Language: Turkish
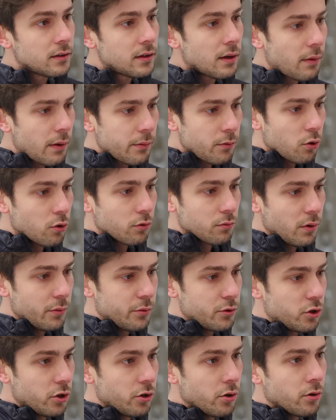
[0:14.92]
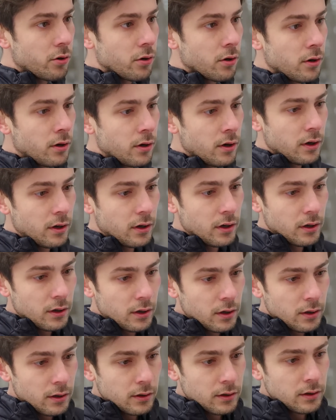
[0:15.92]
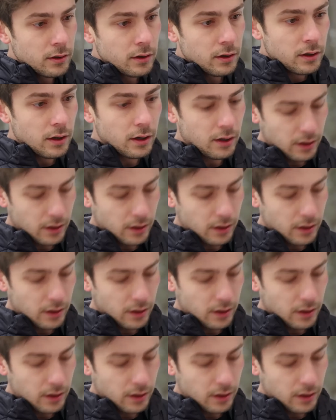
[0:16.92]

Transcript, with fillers: Tamam, korkma bir şey yok. Ah.